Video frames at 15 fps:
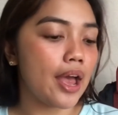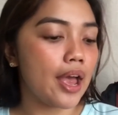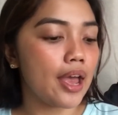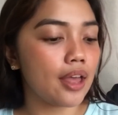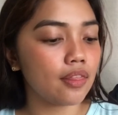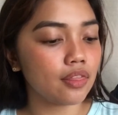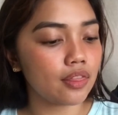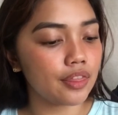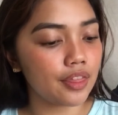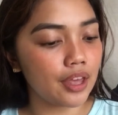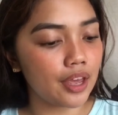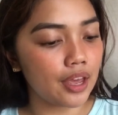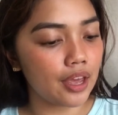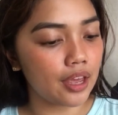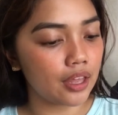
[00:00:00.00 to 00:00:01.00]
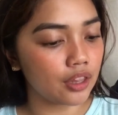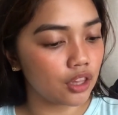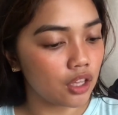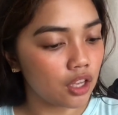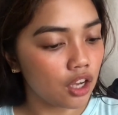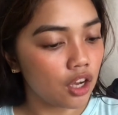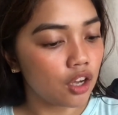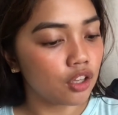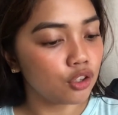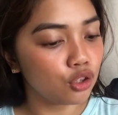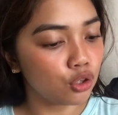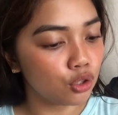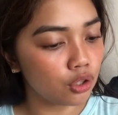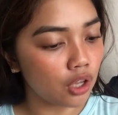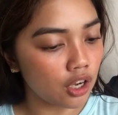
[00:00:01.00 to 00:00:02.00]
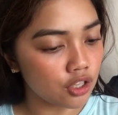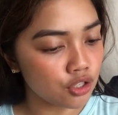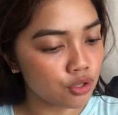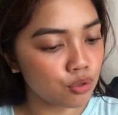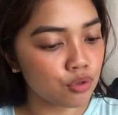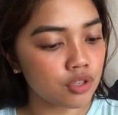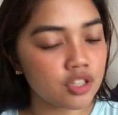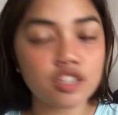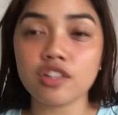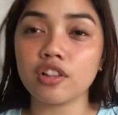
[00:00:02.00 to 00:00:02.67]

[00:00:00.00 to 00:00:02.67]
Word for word: and then Luscious